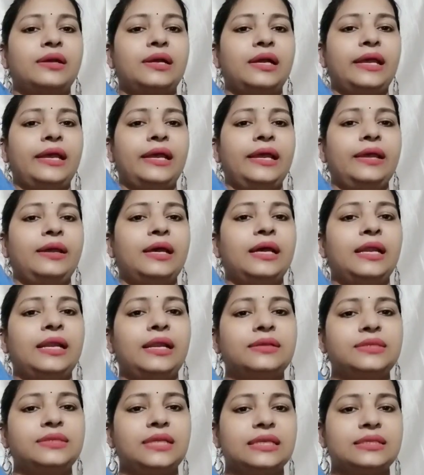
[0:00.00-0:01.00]
का है
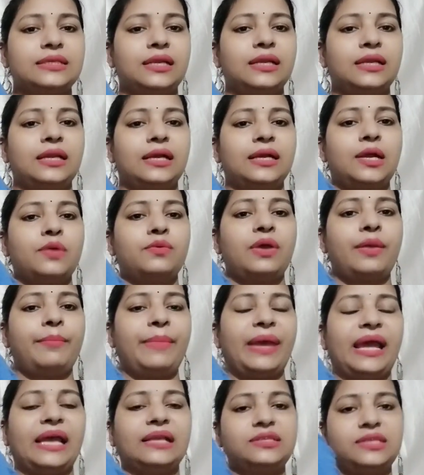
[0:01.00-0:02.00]
अलग से ऐसे लगा हुआ है
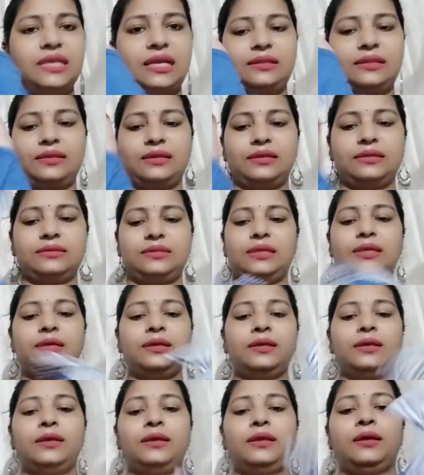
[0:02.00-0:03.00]
पैच है एक तरह से
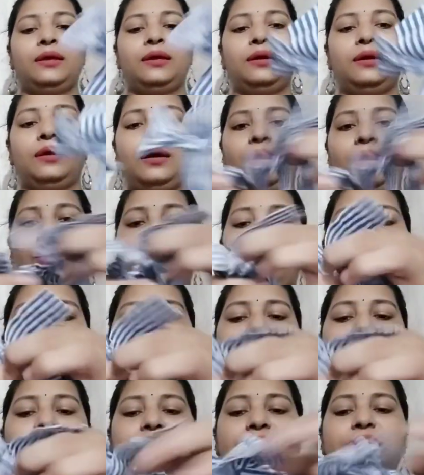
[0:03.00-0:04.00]
और
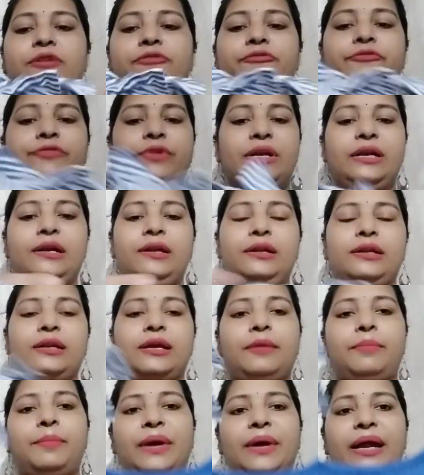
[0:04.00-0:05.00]
ये इसका फ्रंट
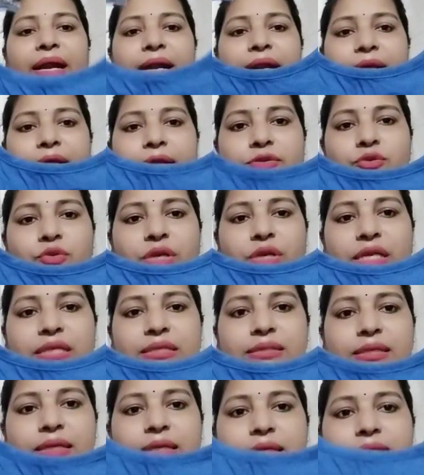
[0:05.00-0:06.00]
का पार्ट है जो कि
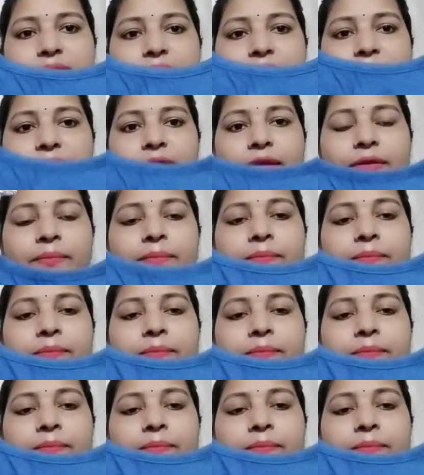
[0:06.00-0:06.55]
इस तरह से है